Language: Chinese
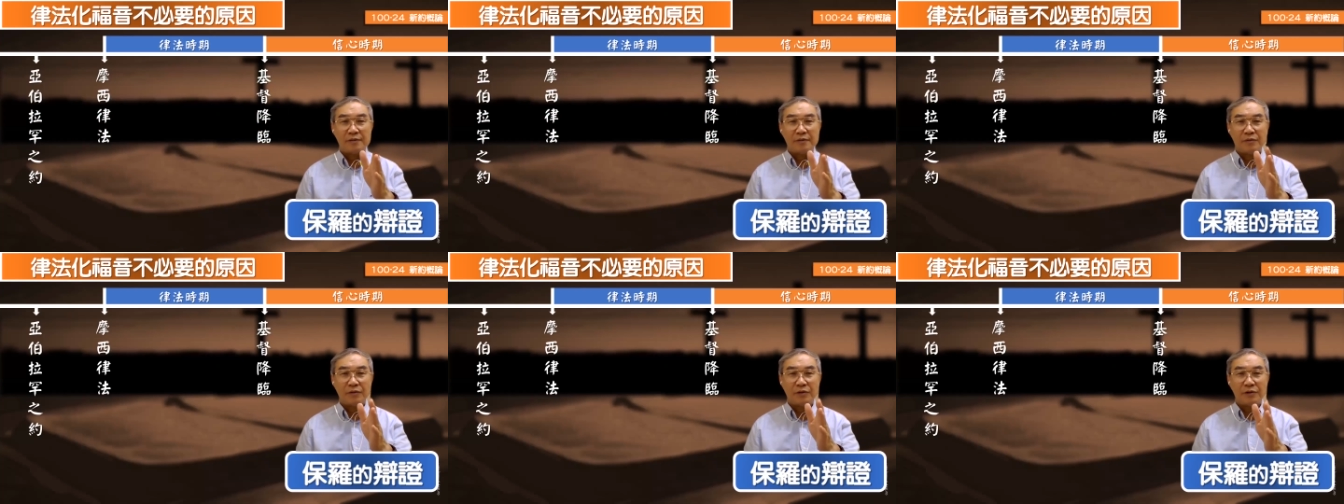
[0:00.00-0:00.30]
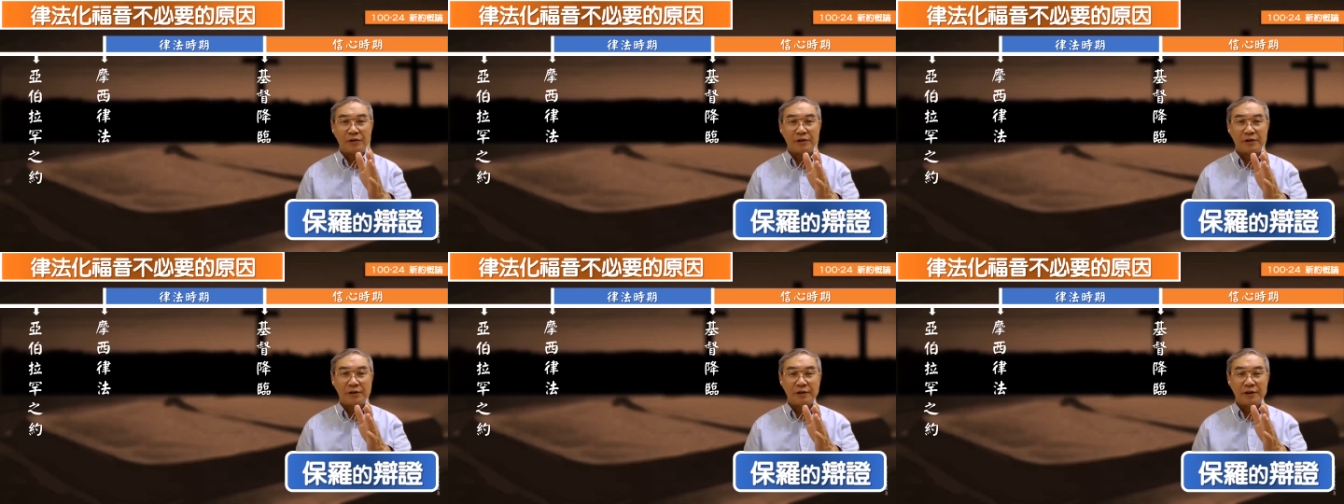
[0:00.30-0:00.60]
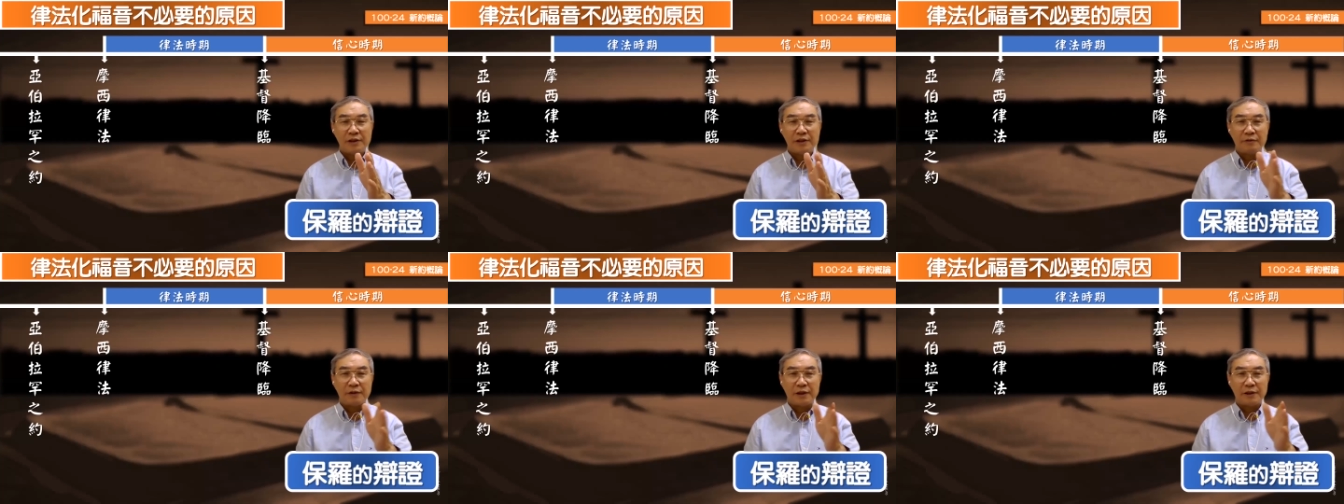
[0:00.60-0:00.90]
摩西
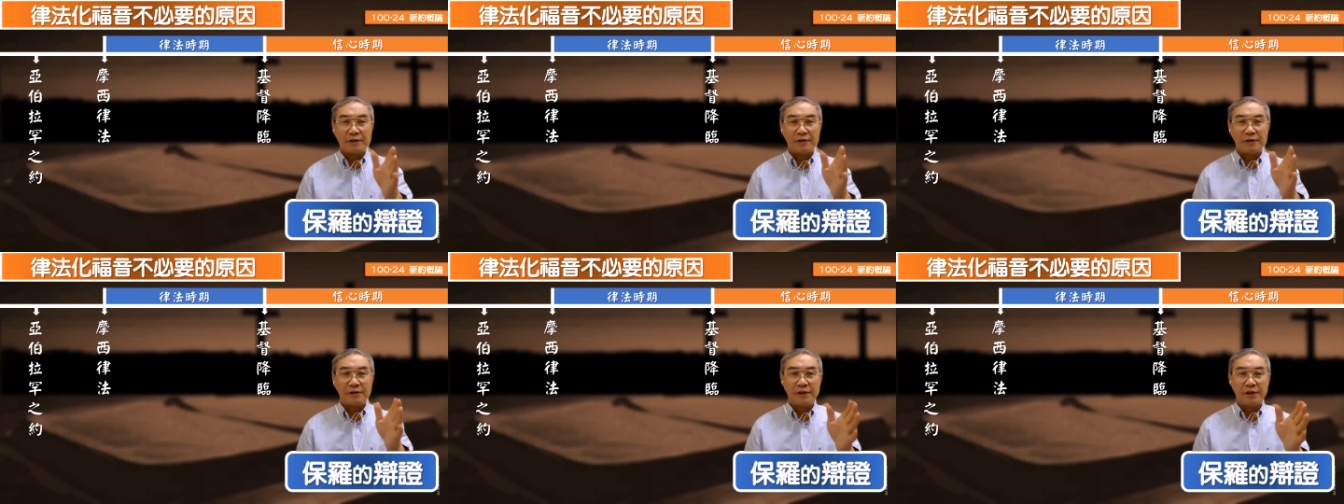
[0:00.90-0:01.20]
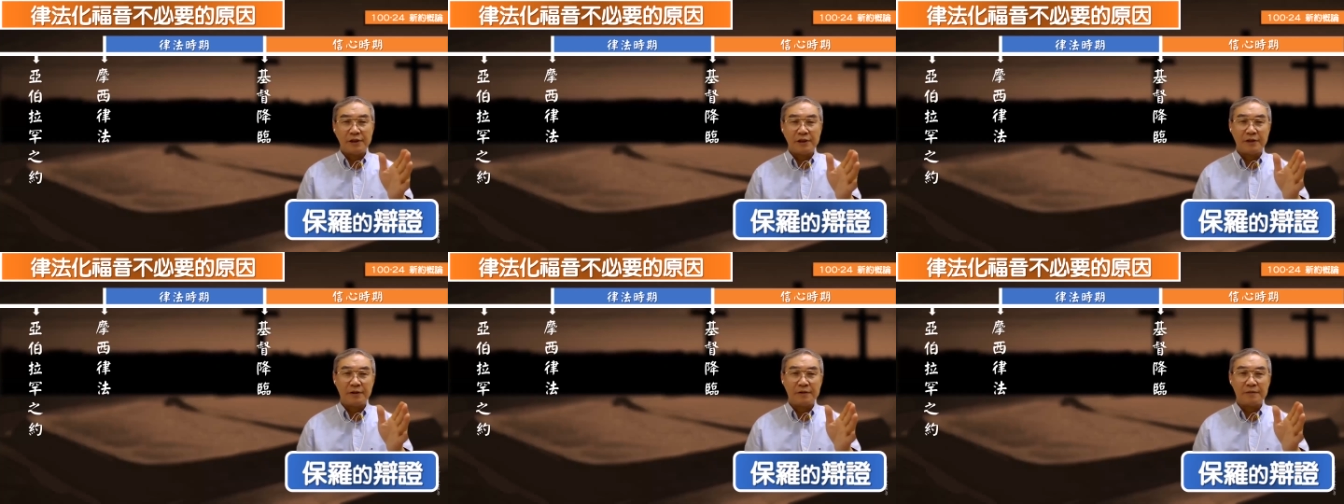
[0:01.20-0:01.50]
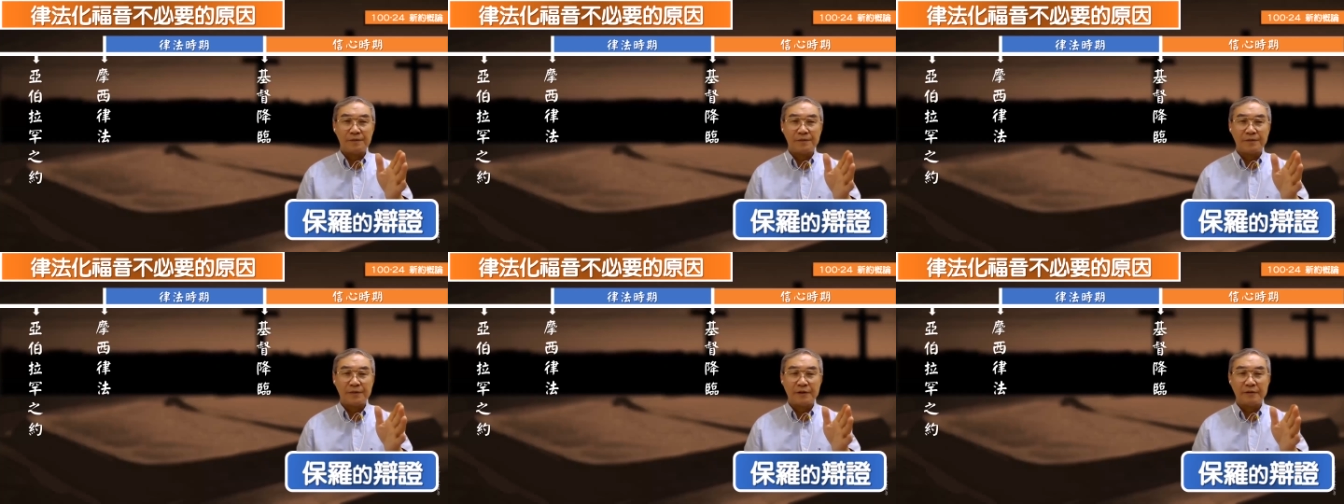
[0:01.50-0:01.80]
立法之前，
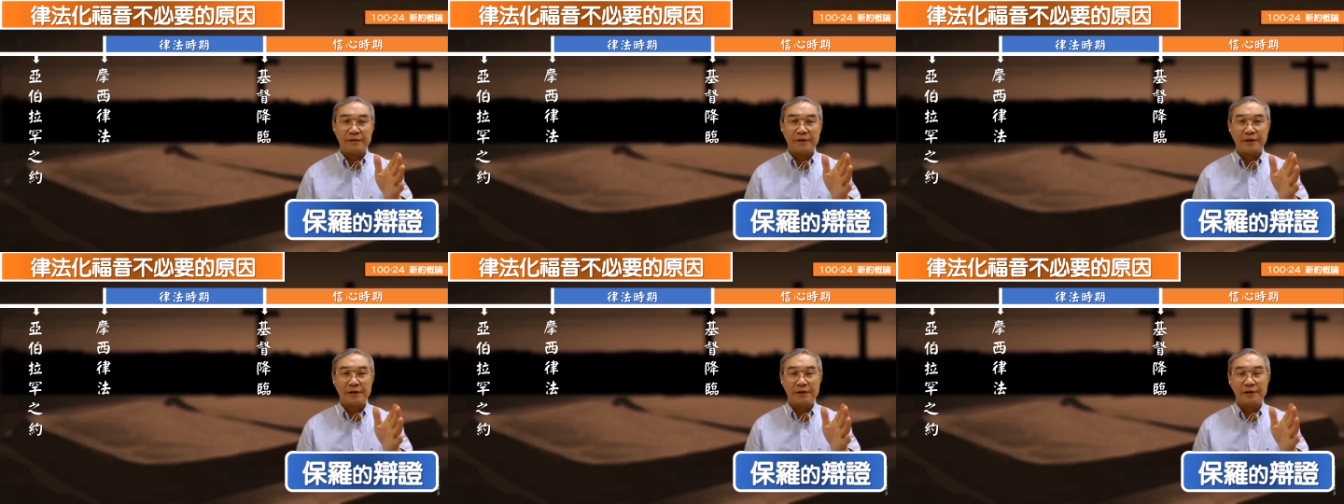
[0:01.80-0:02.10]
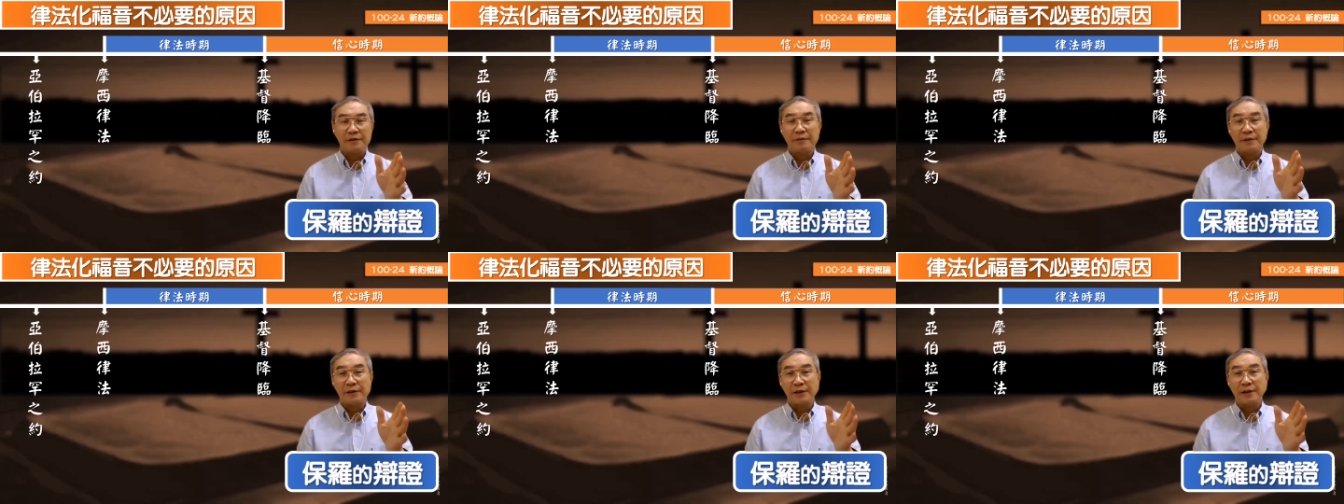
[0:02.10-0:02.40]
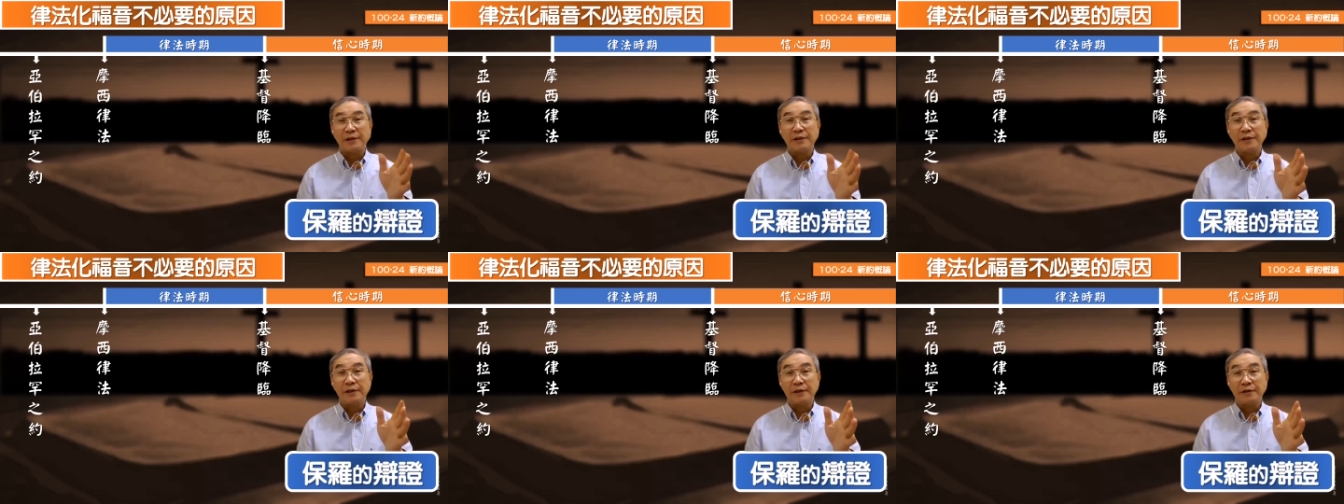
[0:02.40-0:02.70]
对不对？四百
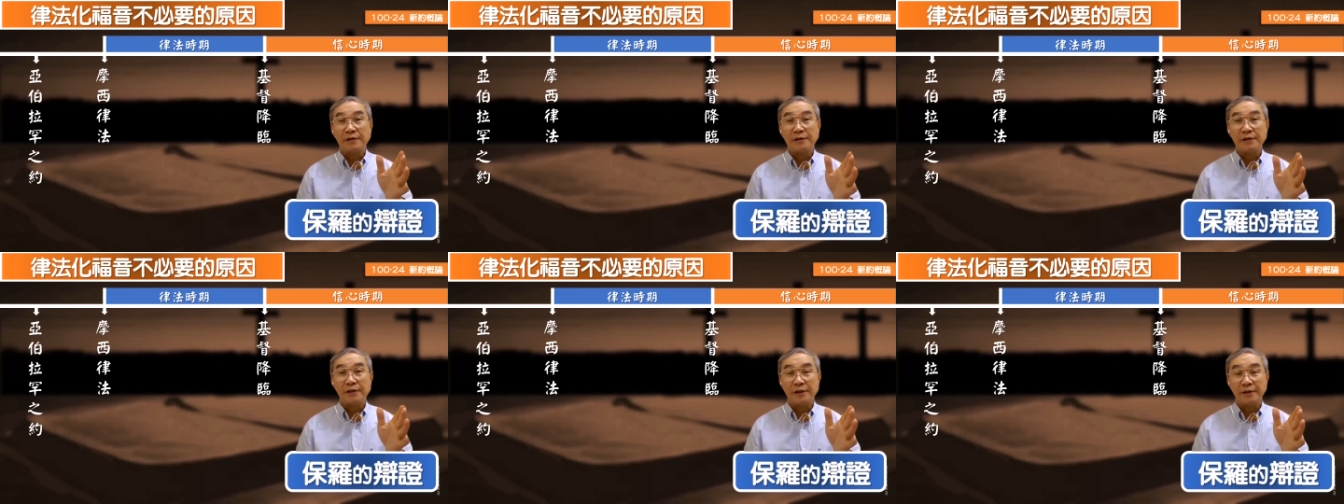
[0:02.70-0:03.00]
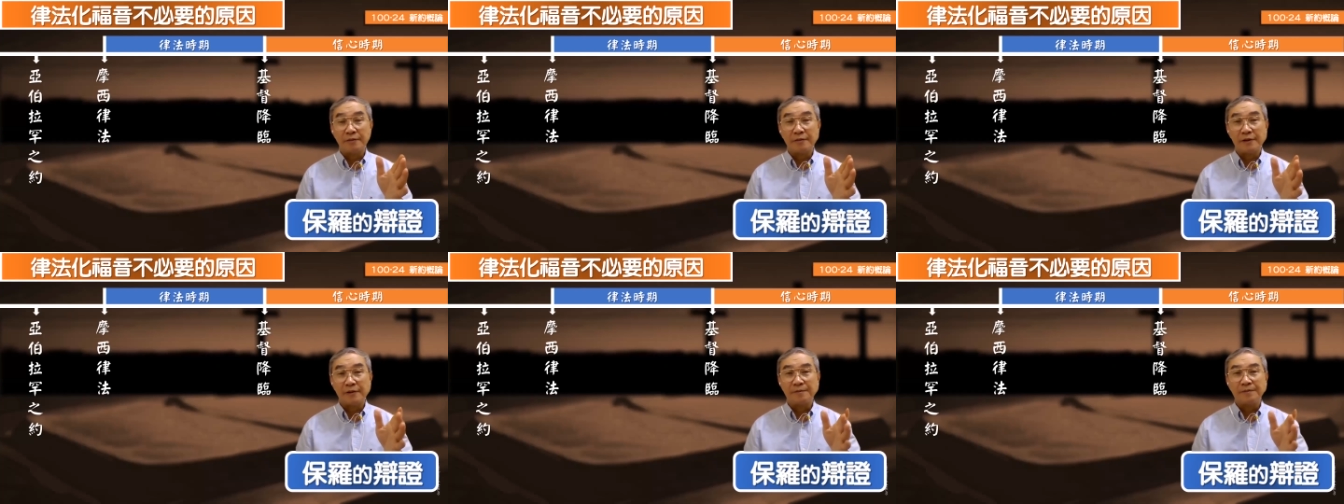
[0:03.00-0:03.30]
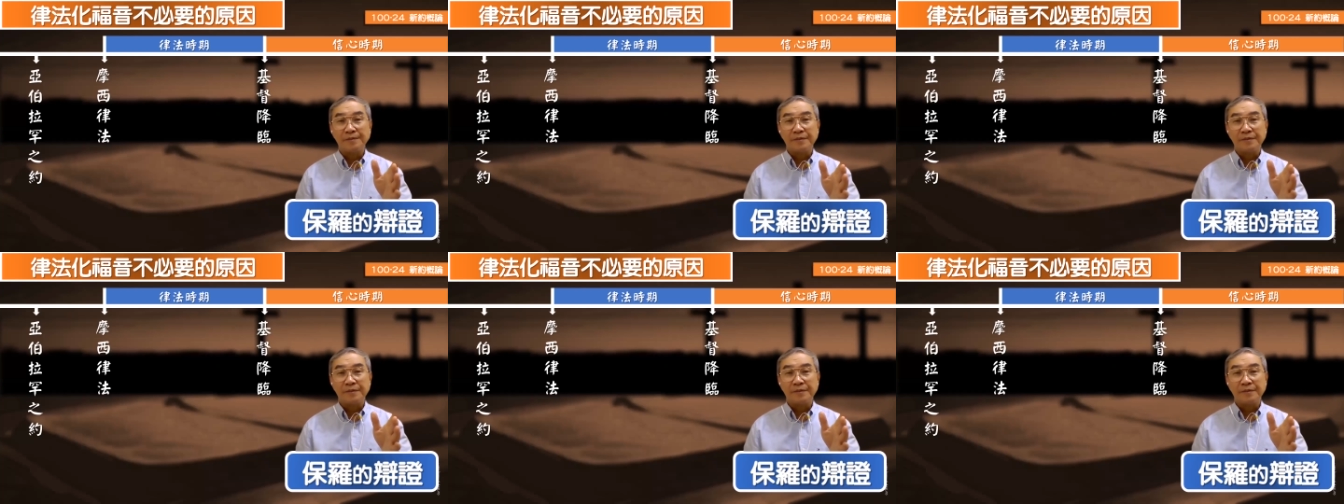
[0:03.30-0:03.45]
三十年之前嘛。